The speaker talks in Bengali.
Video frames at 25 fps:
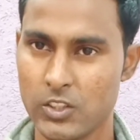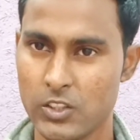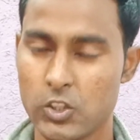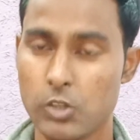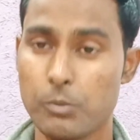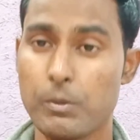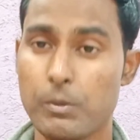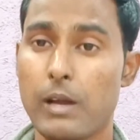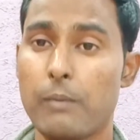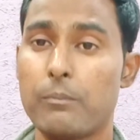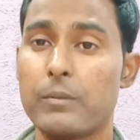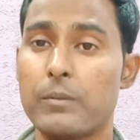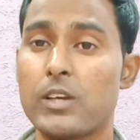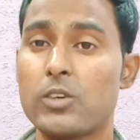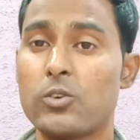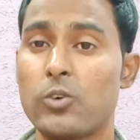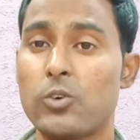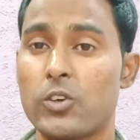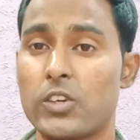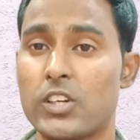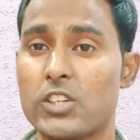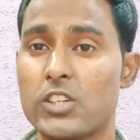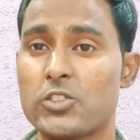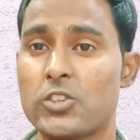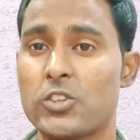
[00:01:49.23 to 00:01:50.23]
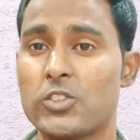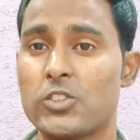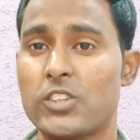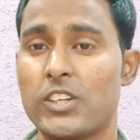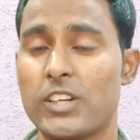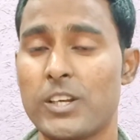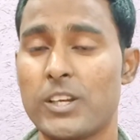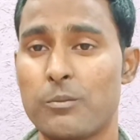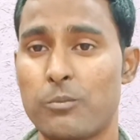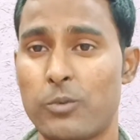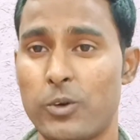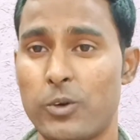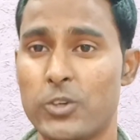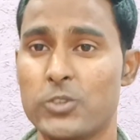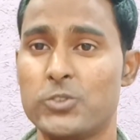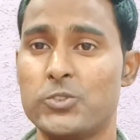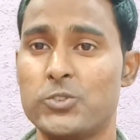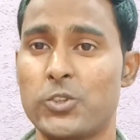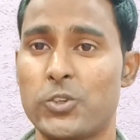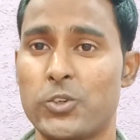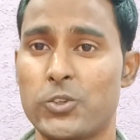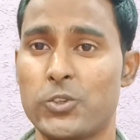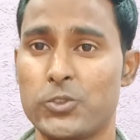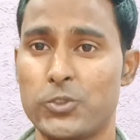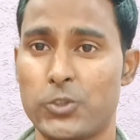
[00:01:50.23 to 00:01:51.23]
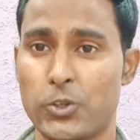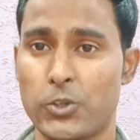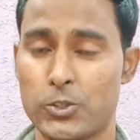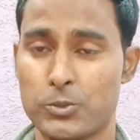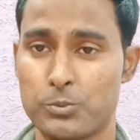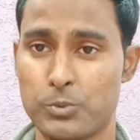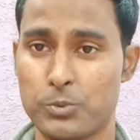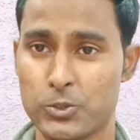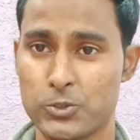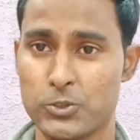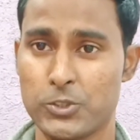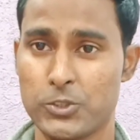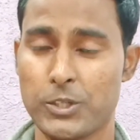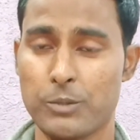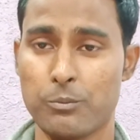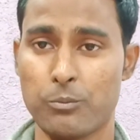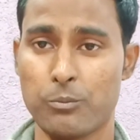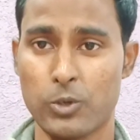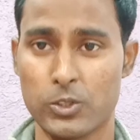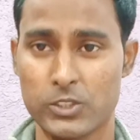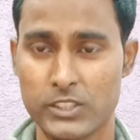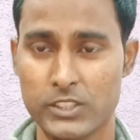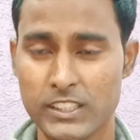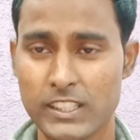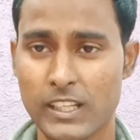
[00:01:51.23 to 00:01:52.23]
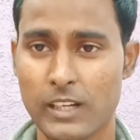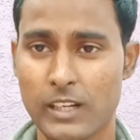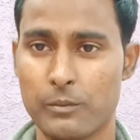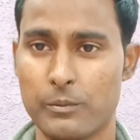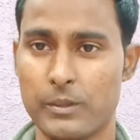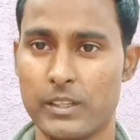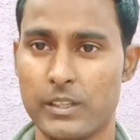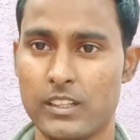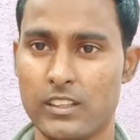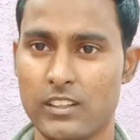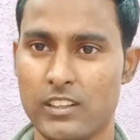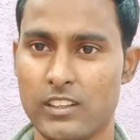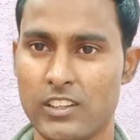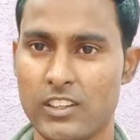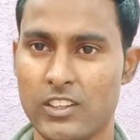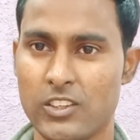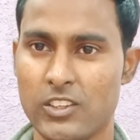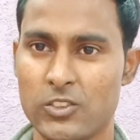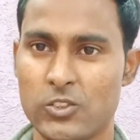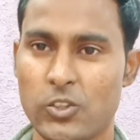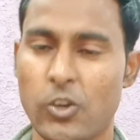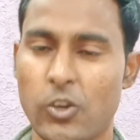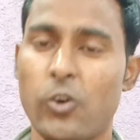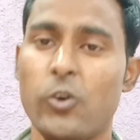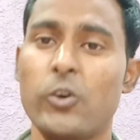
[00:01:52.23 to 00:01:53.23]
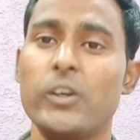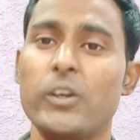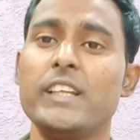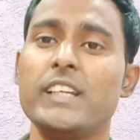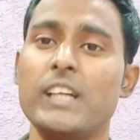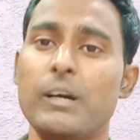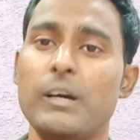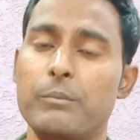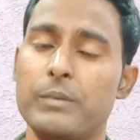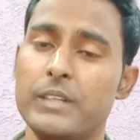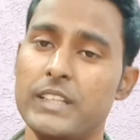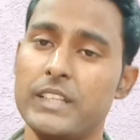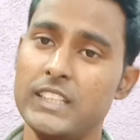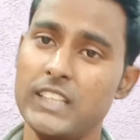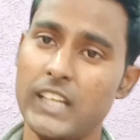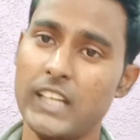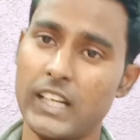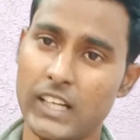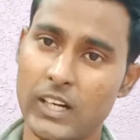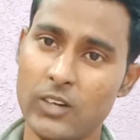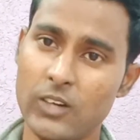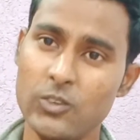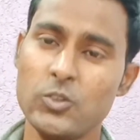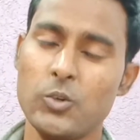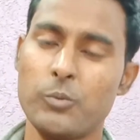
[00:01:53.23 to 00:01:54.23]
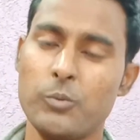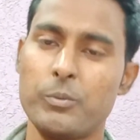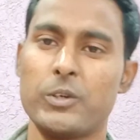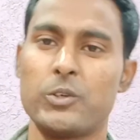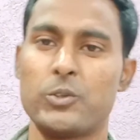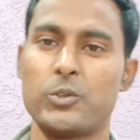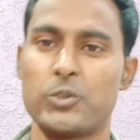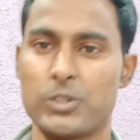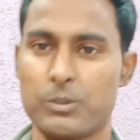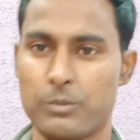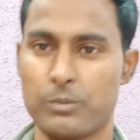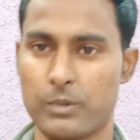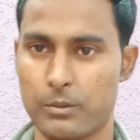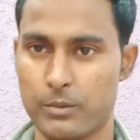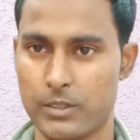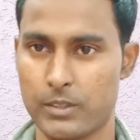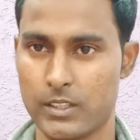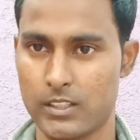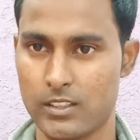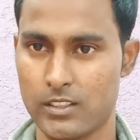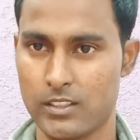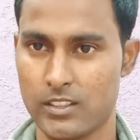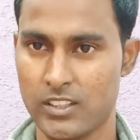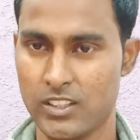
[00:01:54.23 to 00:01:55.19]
তবে আপনার কন্যা সন্তানের বয়স যখন দশ বছরের মধ্যে থাকবে তখনই আপনি এই অ্যাকাউন্ট ওপেন করতে পারবেন